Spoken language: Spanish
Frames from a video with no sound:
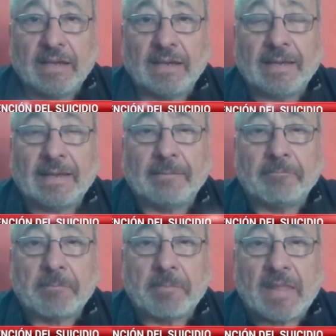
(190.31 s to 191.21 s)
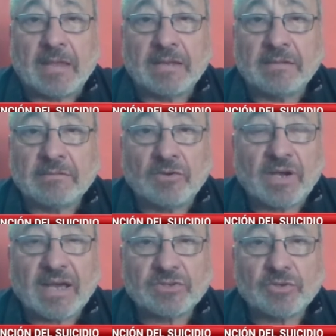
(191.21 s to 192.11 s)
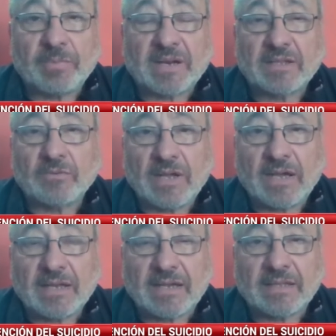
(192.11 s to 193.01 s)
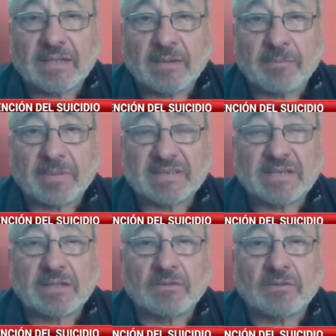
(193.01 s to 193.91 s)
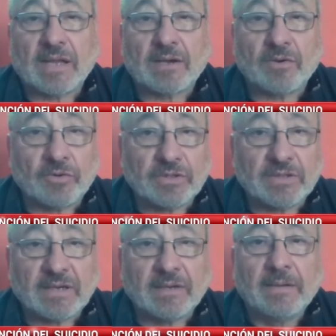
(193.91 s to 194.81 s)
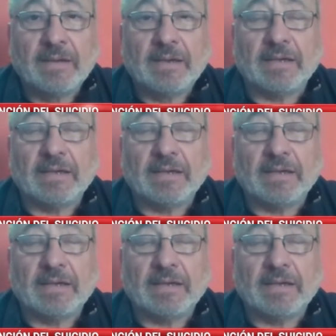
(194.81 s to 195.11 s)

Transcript: Eh, en los casos particulares que están pasando en la costa,